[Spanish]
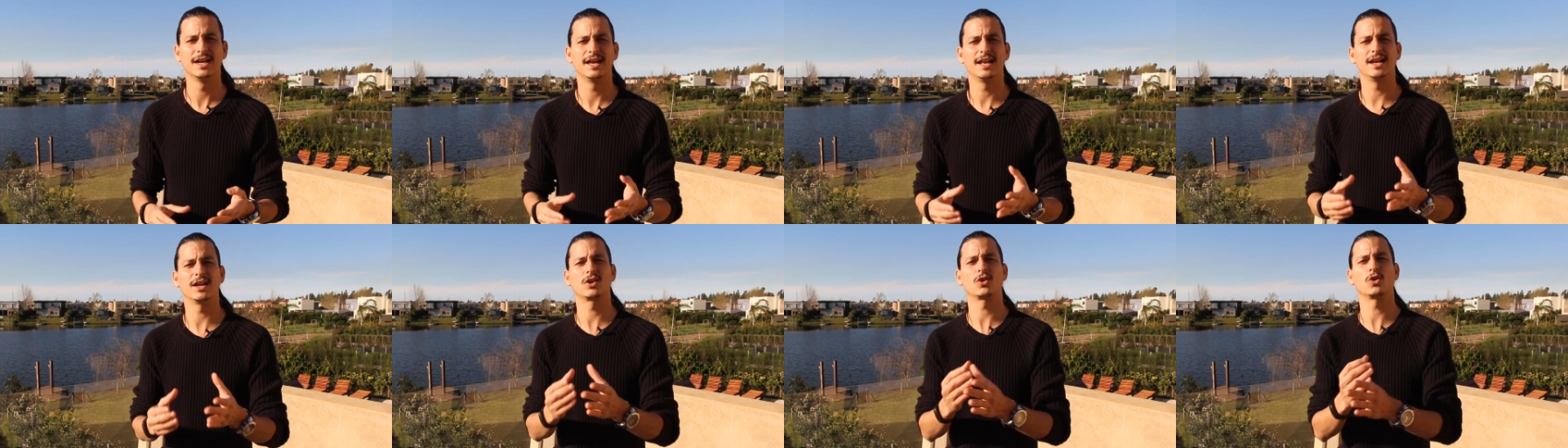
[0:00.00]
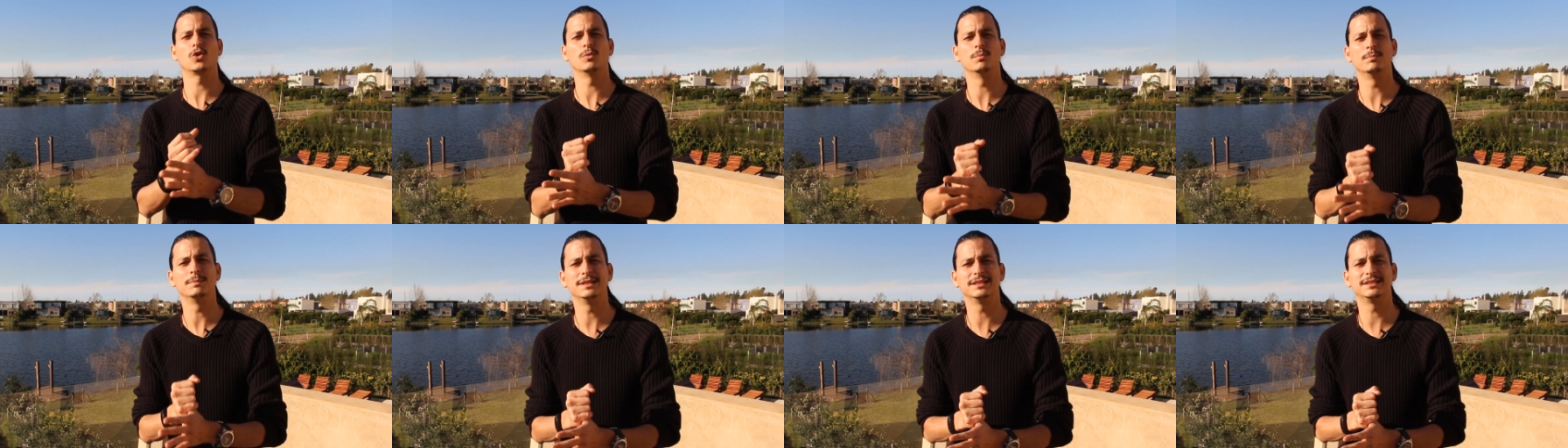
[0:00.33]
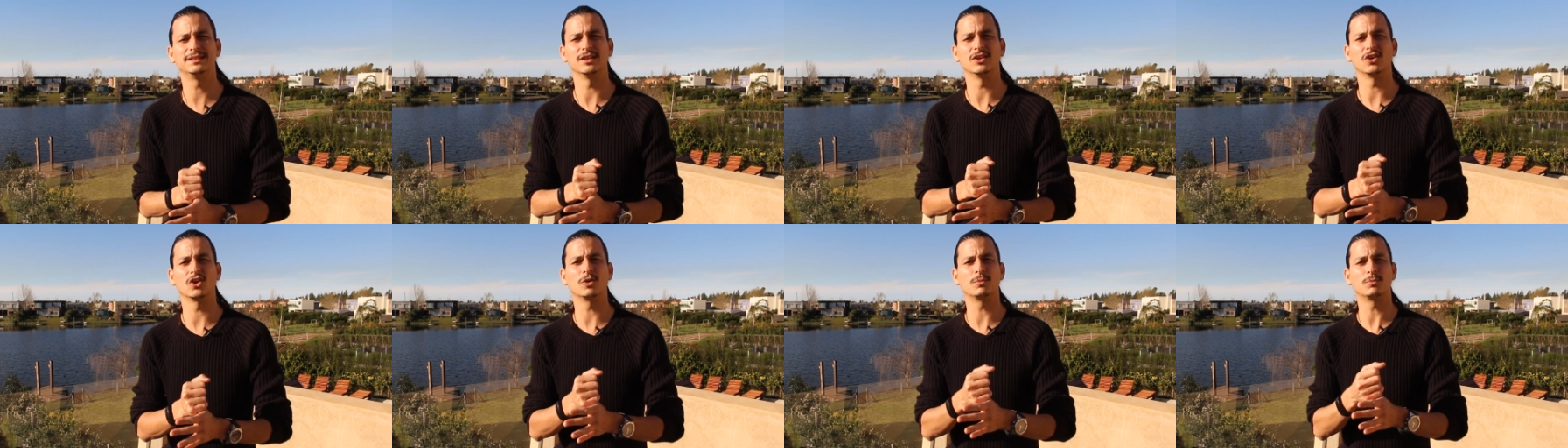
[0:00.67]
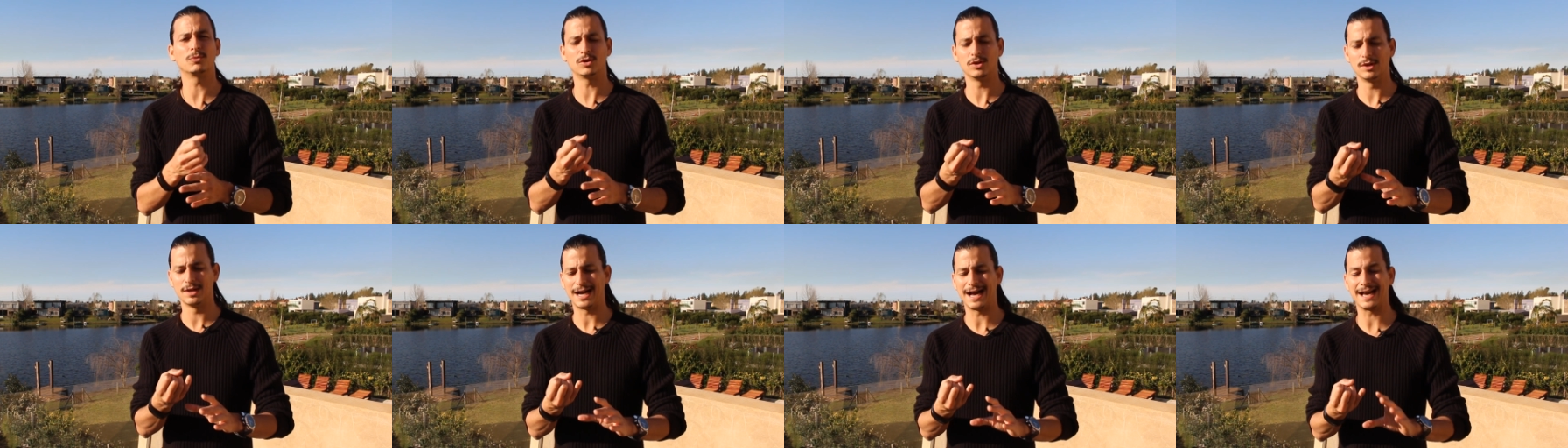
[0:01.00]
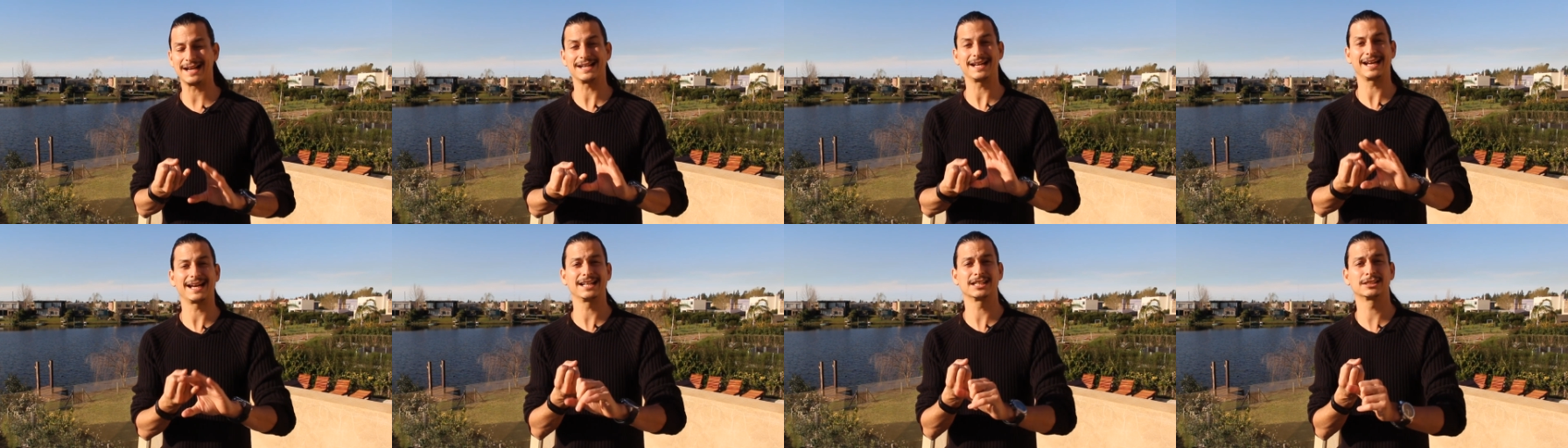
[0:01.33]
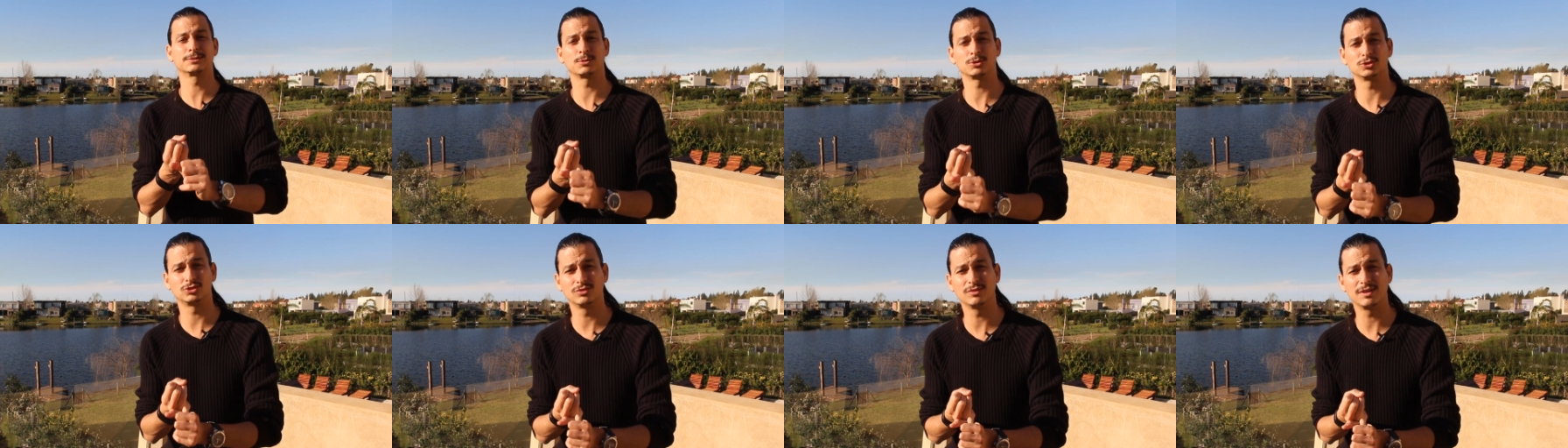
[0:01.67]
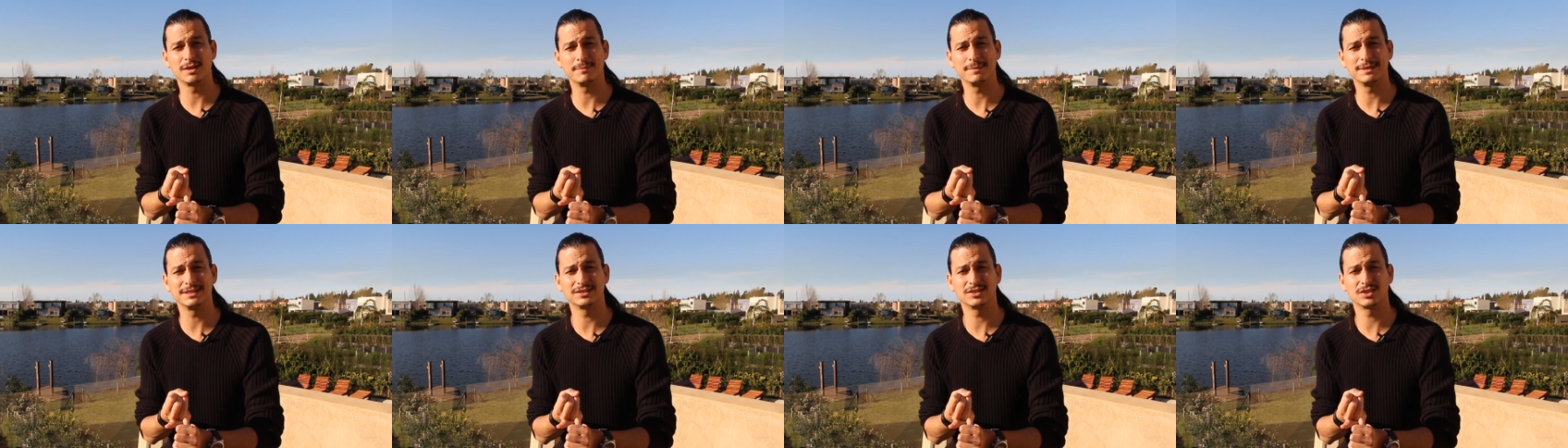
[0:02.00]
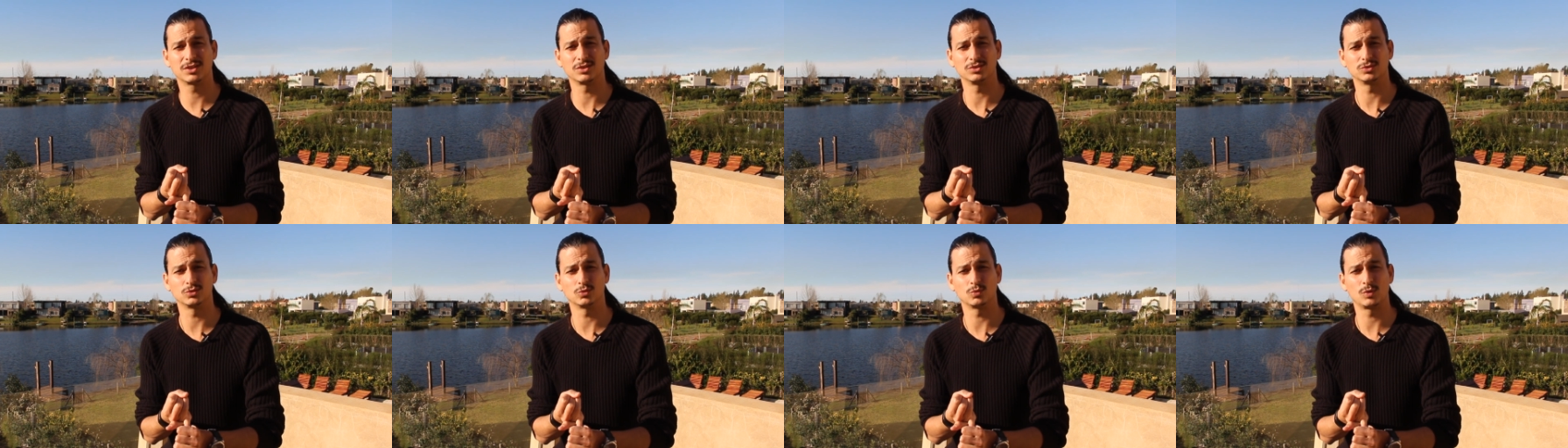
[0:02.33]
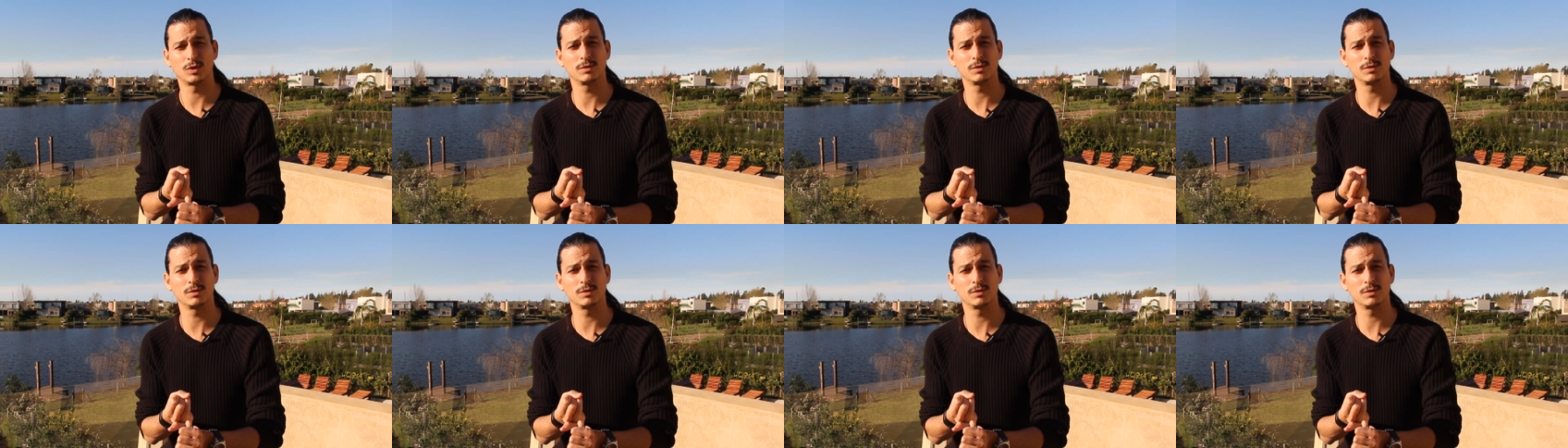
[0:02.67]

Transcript: el home meeting, cómo arrancar exclusivamente con tu